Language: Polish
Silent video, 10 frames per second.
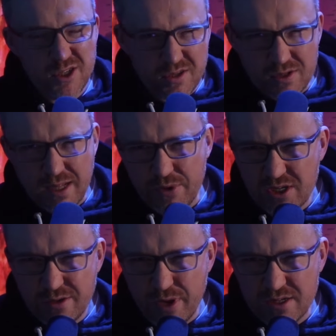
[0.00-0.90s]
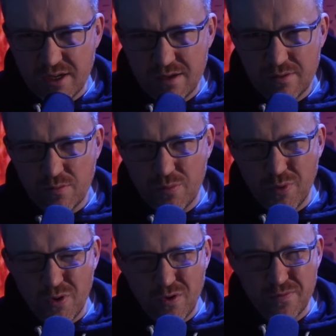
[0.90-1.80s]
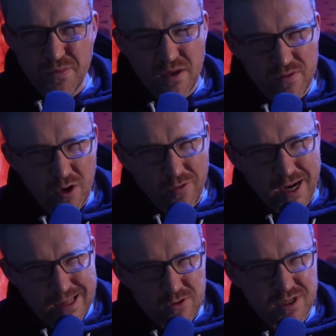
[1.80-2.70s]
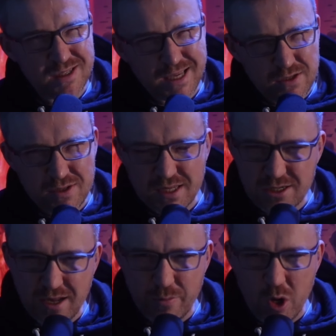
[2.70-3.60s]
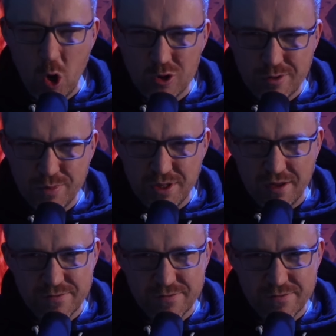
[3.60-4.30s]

Czy są z nami grzybiarze? Bo wygląda na to, że sezon zaczynamy odrobinę